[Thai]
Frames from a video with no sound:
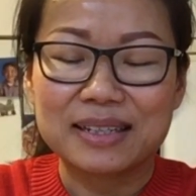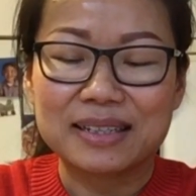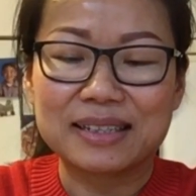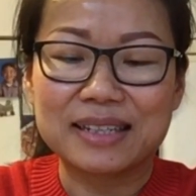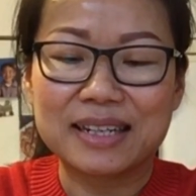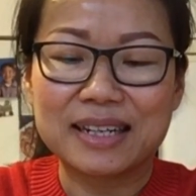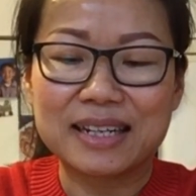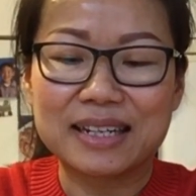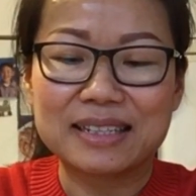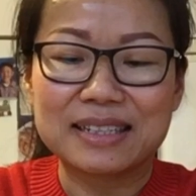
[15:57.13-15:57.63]

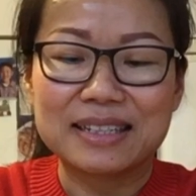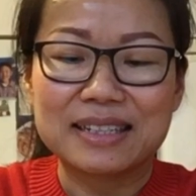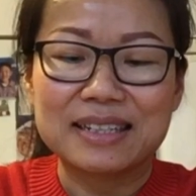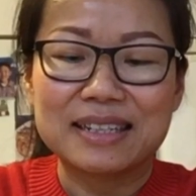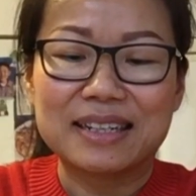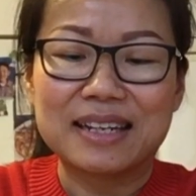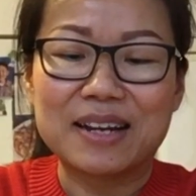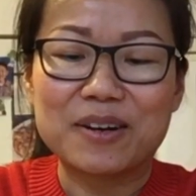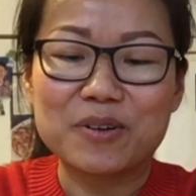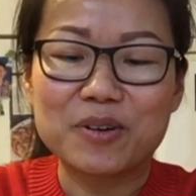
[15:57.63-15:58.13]
นะคะ
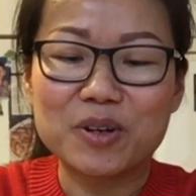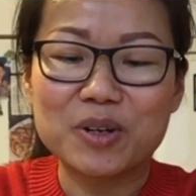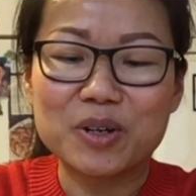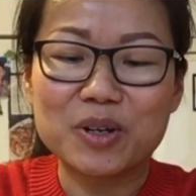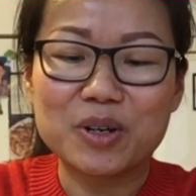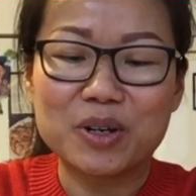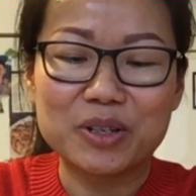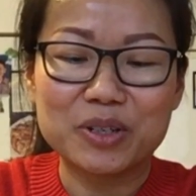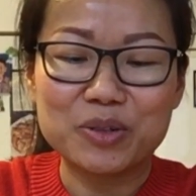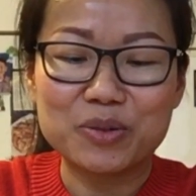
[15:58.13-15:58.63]
แล้วก็
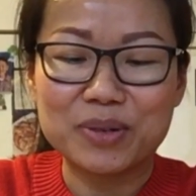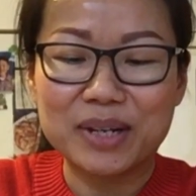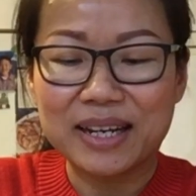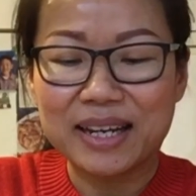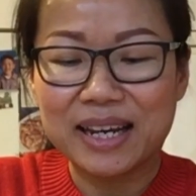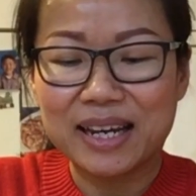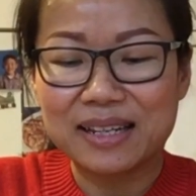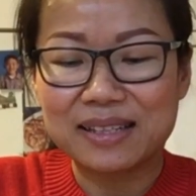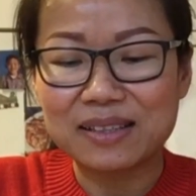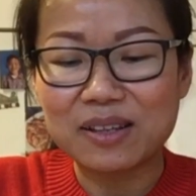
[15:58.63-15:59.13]
อยู่ใน
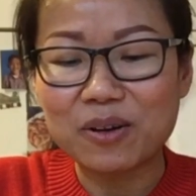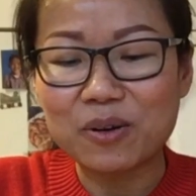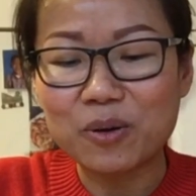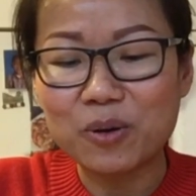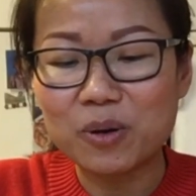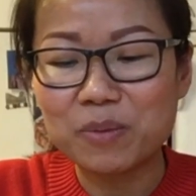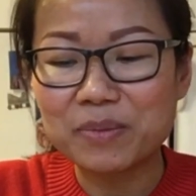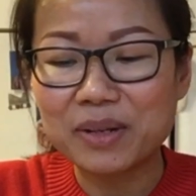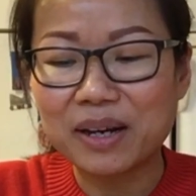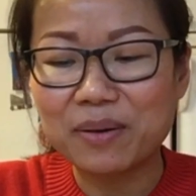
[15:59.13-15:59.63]
เขตสต็อกโฮ
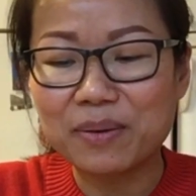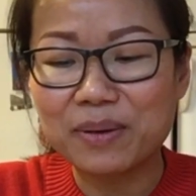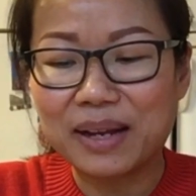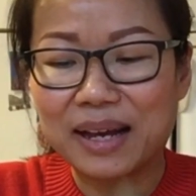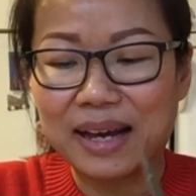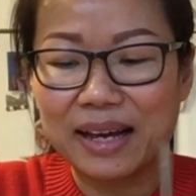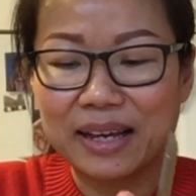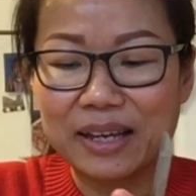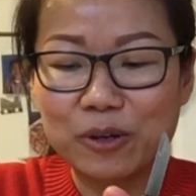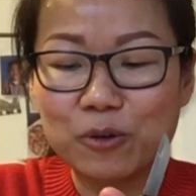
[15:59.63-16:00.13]
ล์มเท่าไห
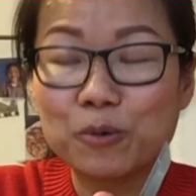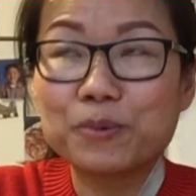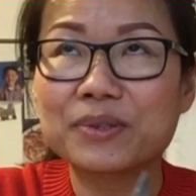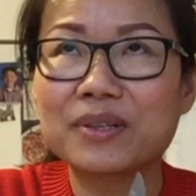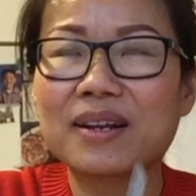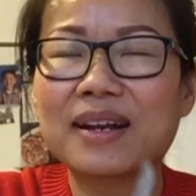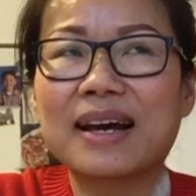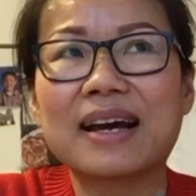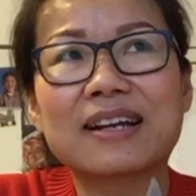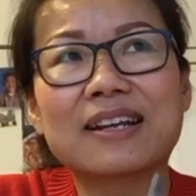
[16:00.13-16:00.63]
ร่อุปส
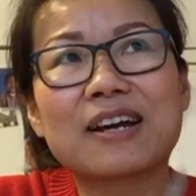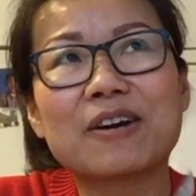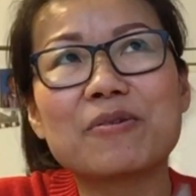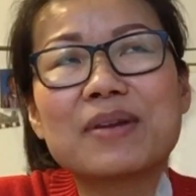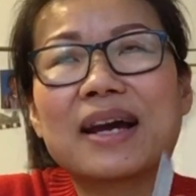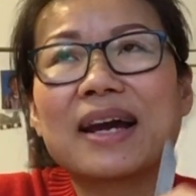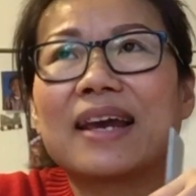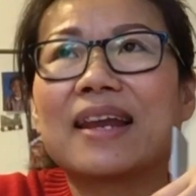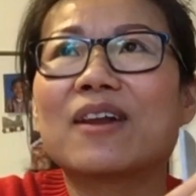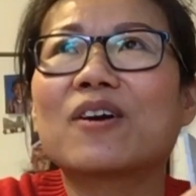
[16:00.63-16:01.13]
ลาเท่า
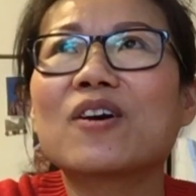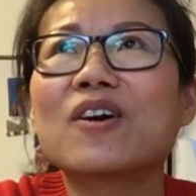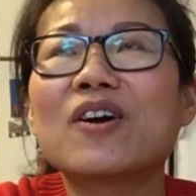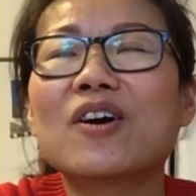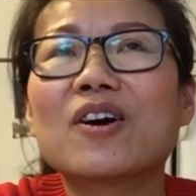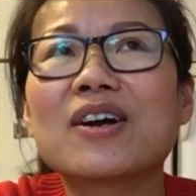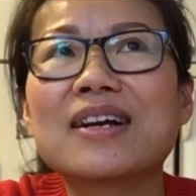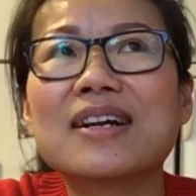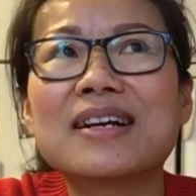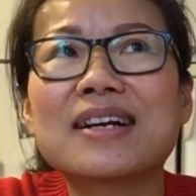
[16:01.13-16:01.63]
ไหร่แล้วก็
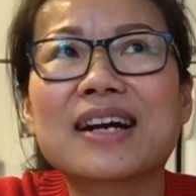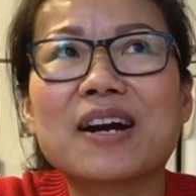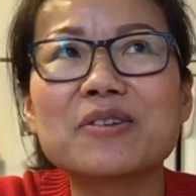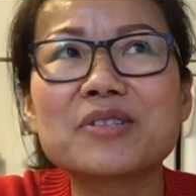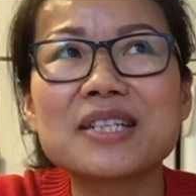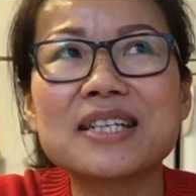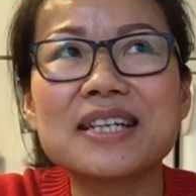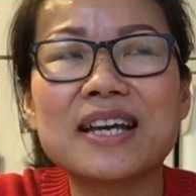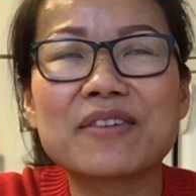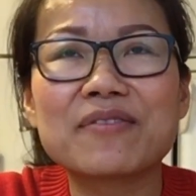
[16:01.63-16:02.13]
เขา
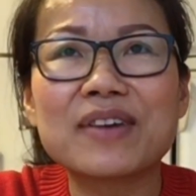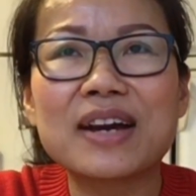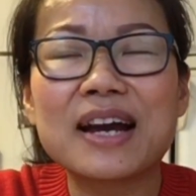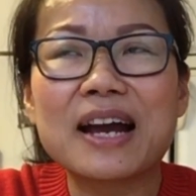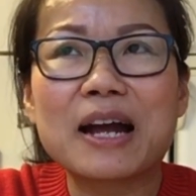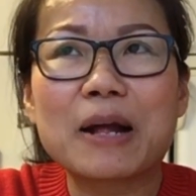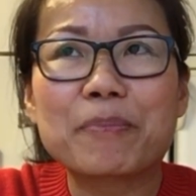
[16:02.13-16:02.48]
จะเขียนว่า